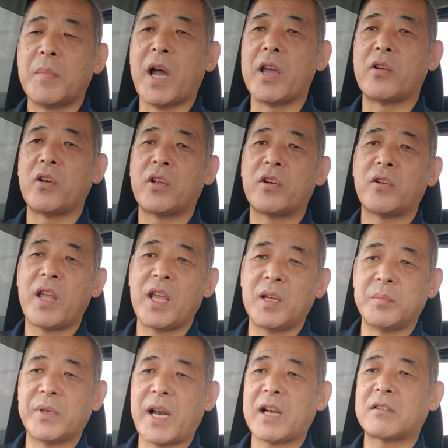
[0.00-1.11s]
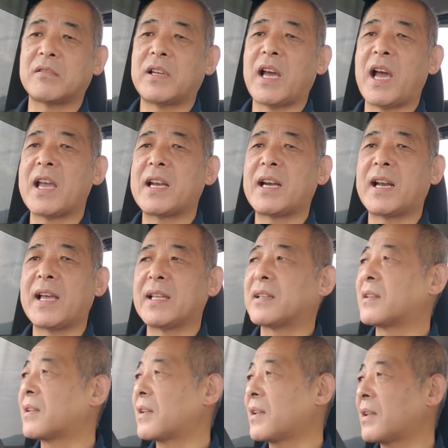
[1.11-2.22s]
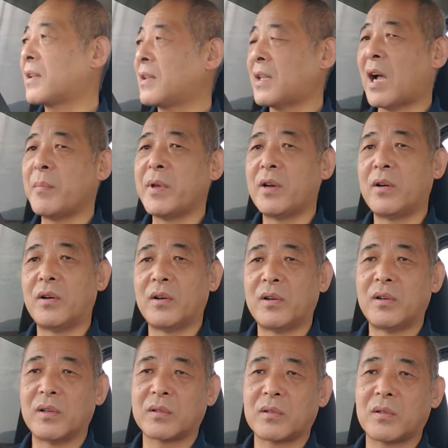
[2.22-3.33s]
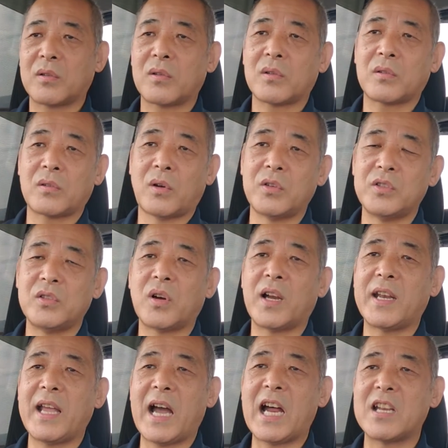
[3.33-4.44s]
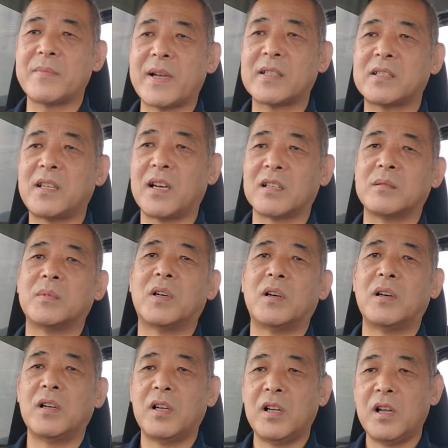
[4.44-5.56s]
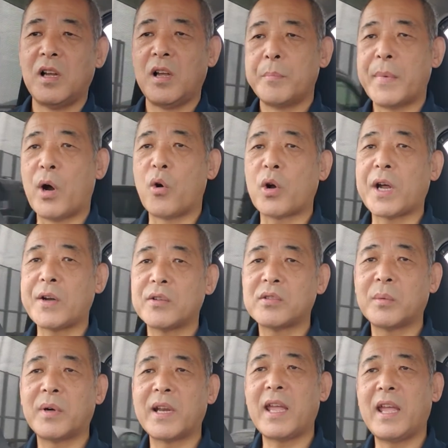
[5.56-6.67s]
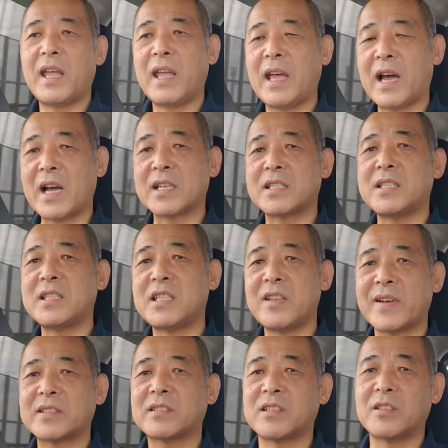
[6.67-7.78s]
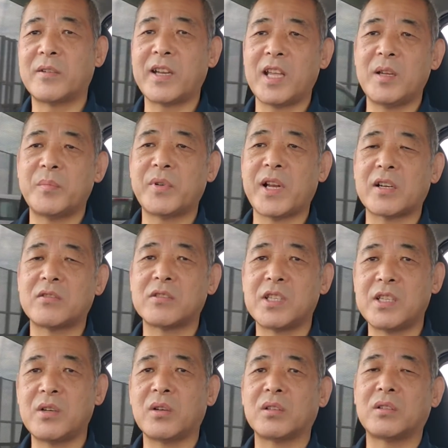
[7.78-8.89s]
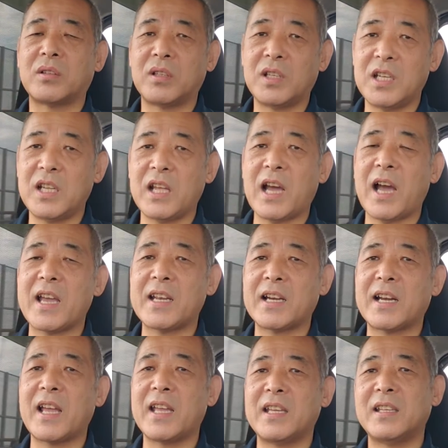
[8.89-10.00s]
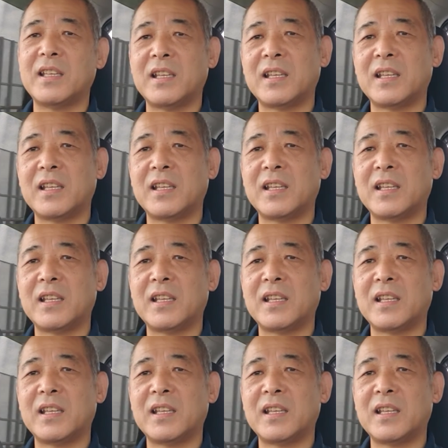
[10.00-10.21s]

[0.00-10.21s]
まあいろいろね、ブラックに入らないためのというのがね、ありますけれども。まあ、他の人もね発信してますけどねブラック企業に入らない